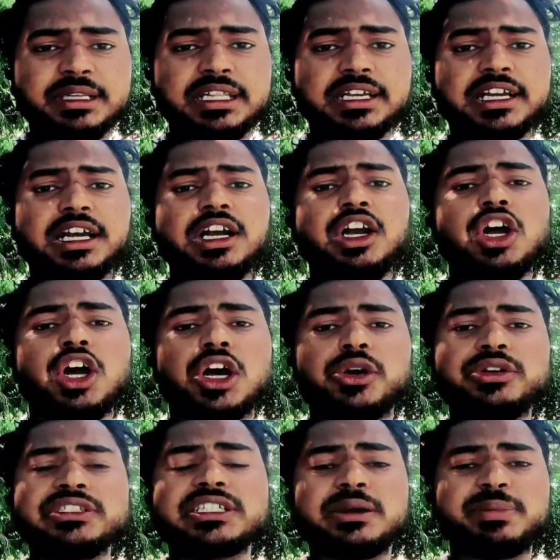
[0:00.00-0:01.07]
में मिलेगा
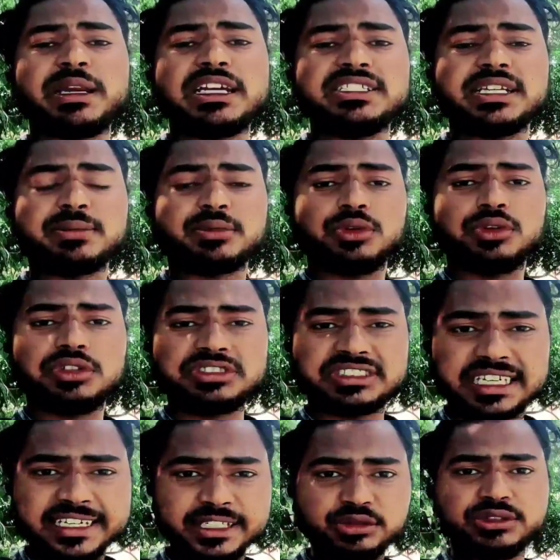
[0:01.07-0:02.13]
और इसका प्राइस आपको
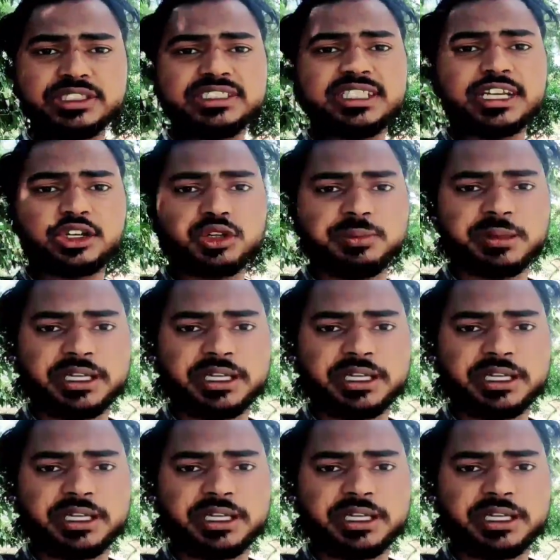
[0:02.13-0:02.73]
साढ़े उनतीस लाख